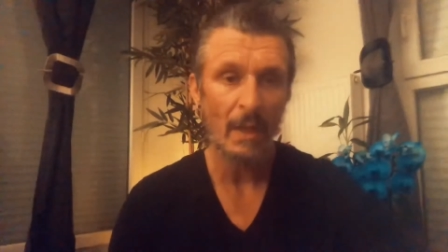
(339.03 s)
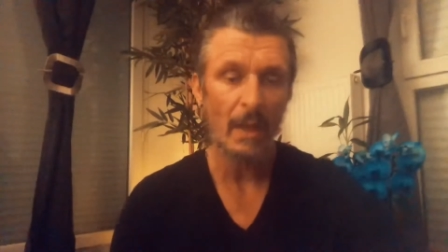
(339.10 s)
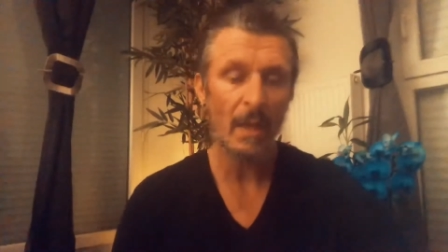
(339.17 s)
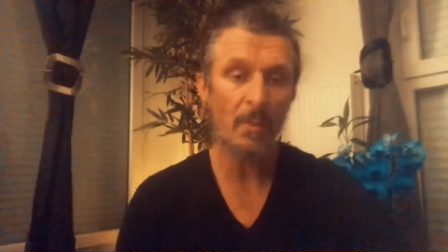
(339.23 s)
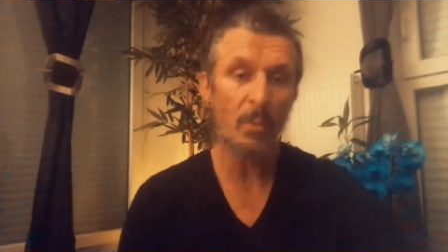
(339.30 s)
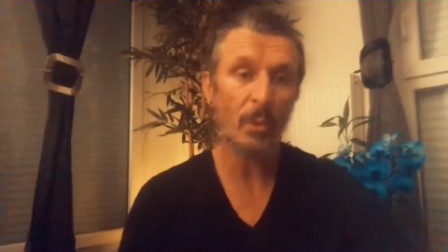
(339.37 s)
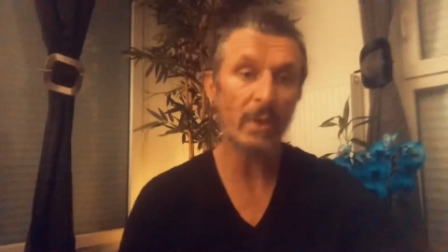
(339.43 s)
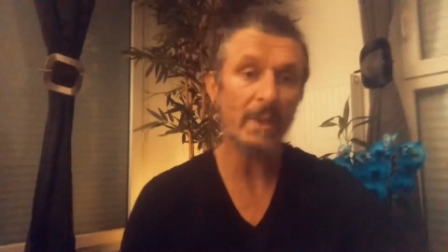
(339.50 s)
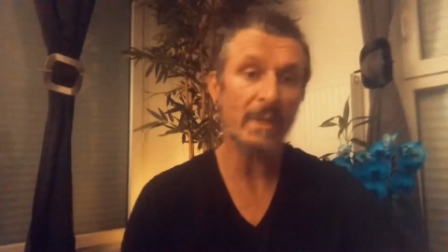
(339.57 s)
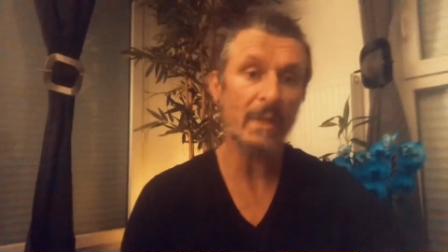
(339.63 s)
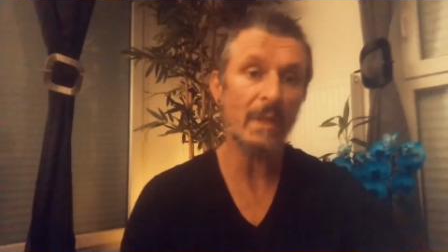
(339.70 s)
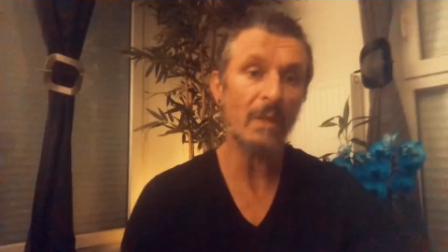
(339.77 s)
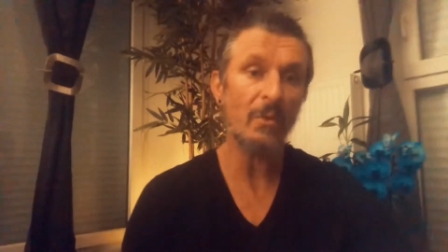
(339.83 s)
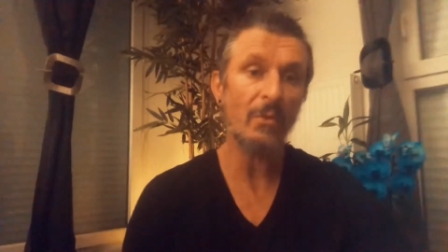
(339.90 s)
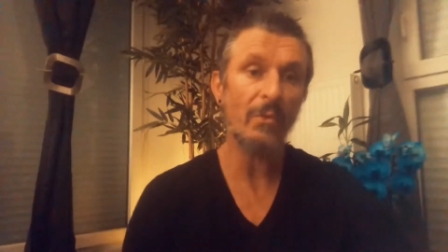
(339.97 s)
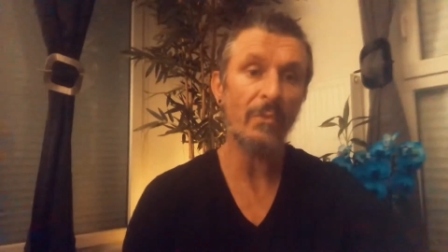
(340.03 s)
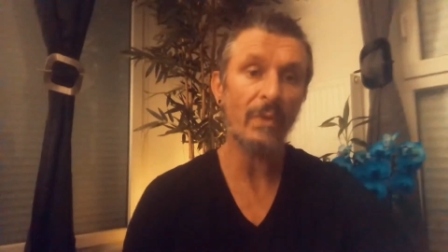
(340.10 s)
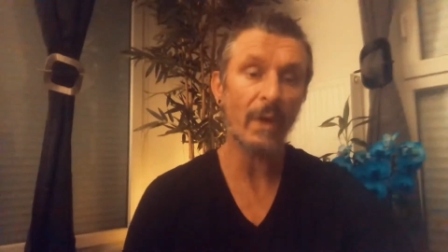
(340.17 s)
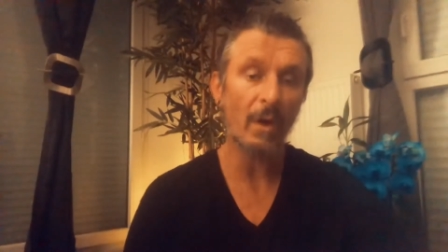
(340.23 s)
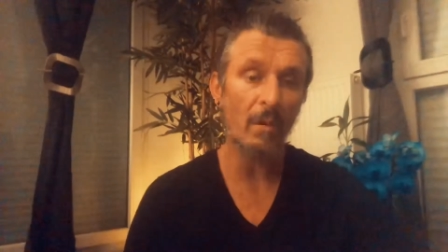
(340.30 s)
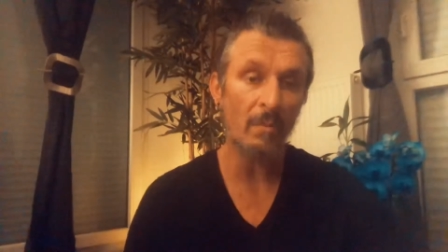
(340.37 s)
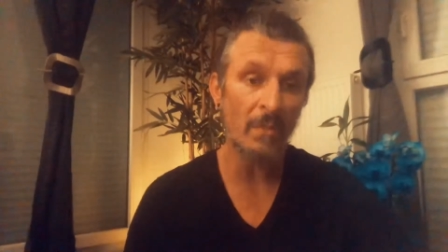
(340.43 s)
et pour essayer de
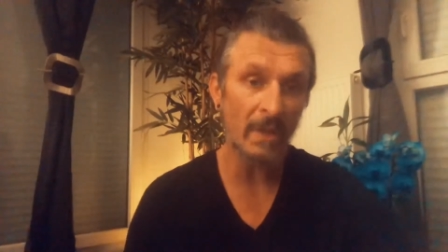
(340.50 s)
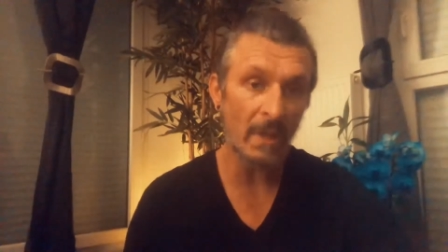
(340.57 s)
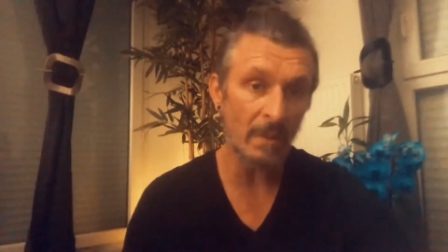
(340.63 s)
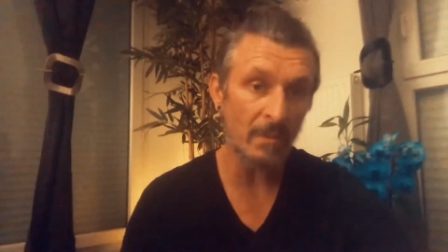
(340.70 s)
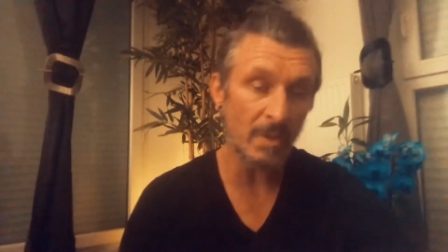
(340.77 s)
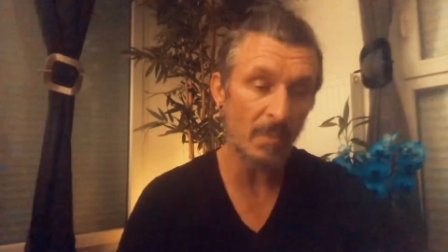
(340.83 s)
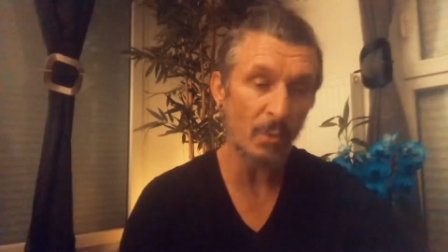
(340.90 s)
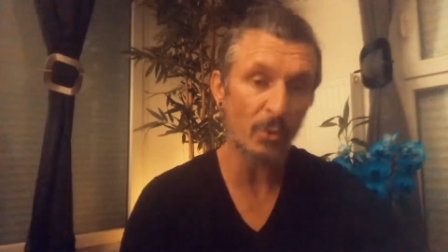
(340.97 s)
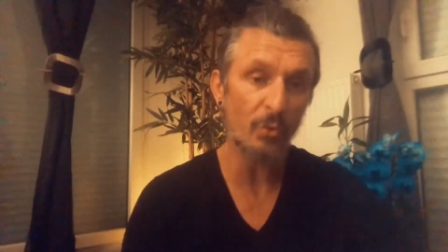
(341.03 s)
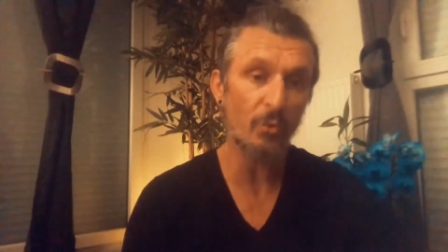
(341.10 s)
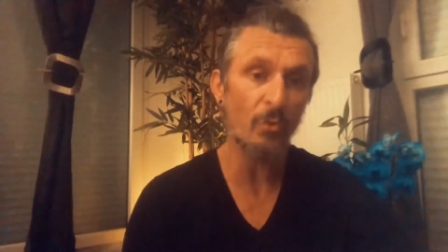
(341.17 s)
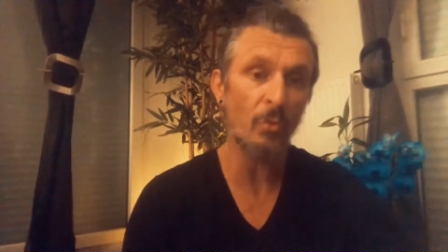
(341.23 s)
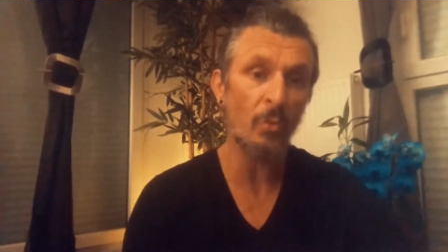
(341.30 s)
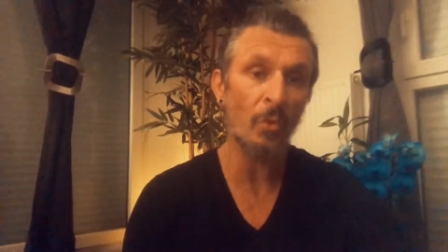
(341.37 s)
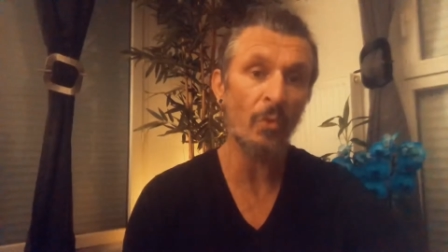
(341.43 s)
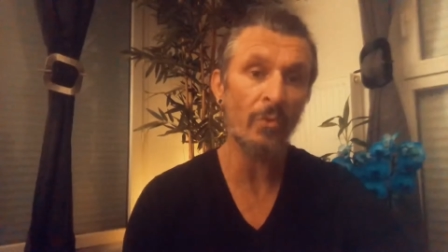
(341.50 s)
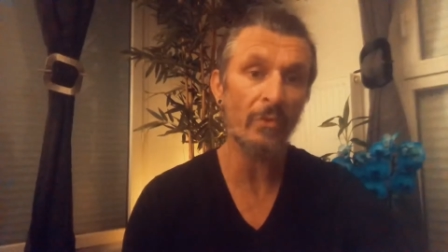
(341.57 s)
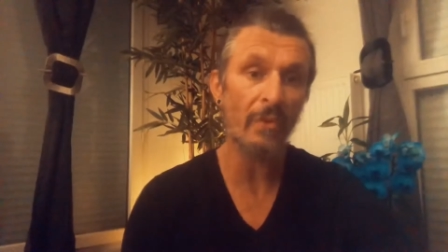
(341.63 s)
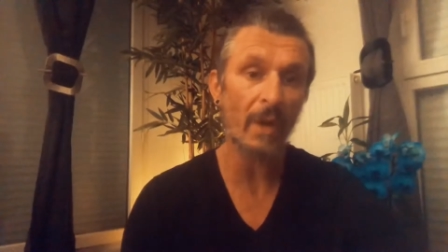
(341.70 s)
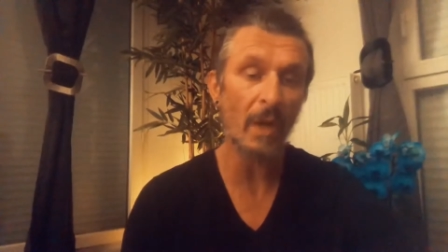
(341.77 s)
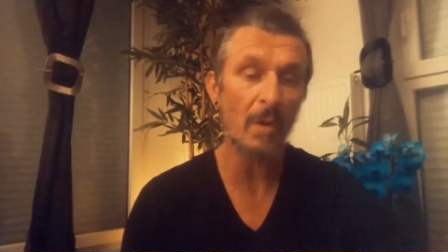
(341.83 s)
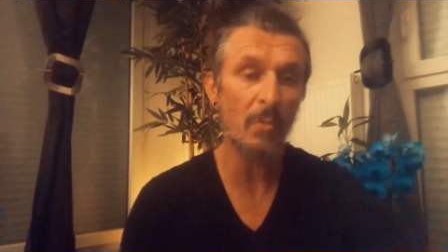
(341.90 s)
faire emmener un petit peu tout le monde
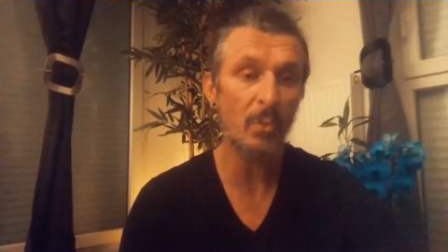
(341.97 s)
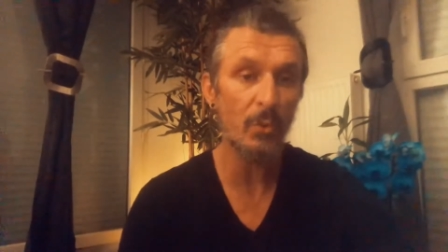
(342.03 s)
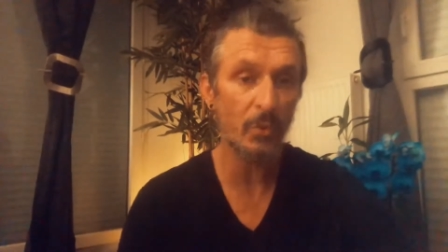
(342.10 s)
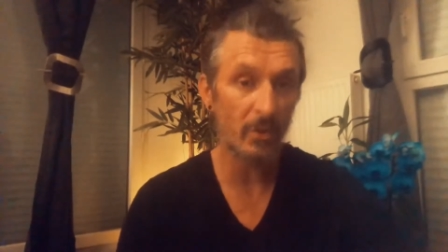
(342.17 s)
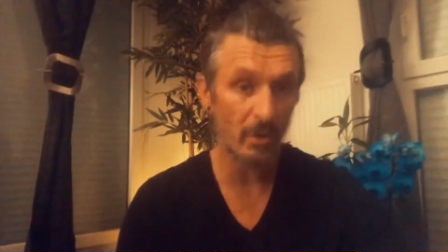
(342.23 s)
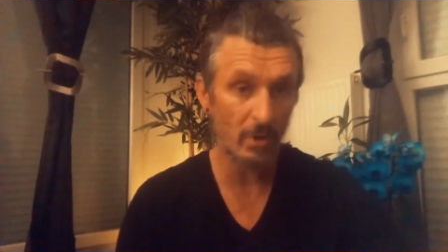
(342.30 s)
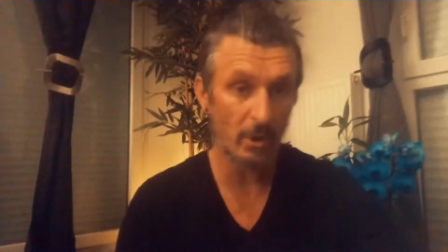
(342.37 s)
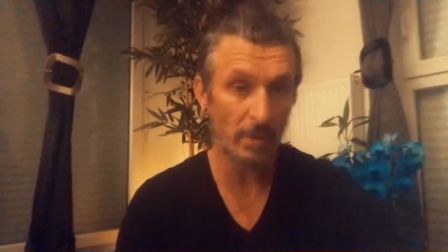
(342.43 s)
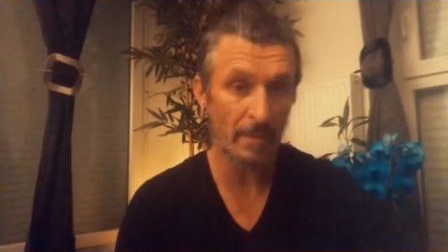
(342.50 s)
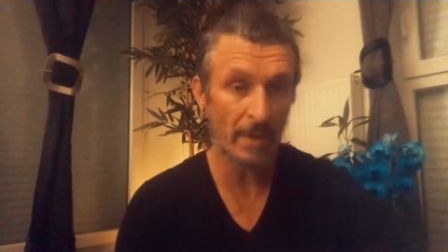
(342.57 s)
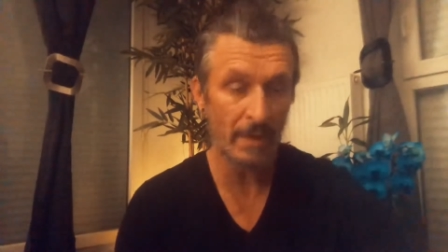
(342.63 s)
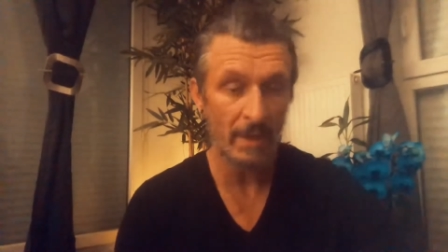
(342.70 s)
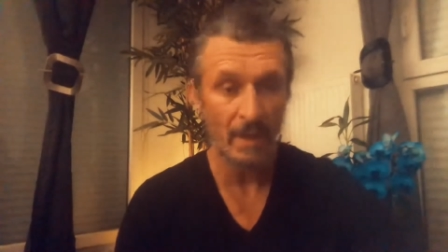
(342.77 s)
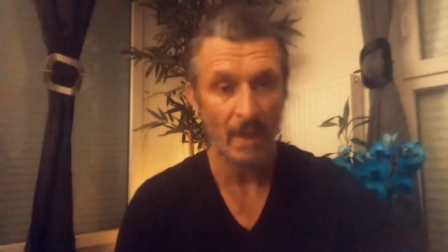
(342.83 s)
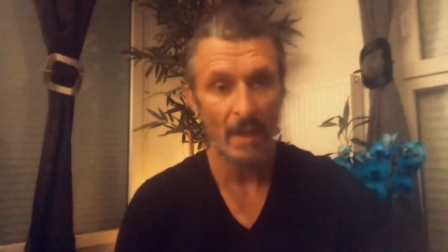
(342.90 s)
vers un but commun.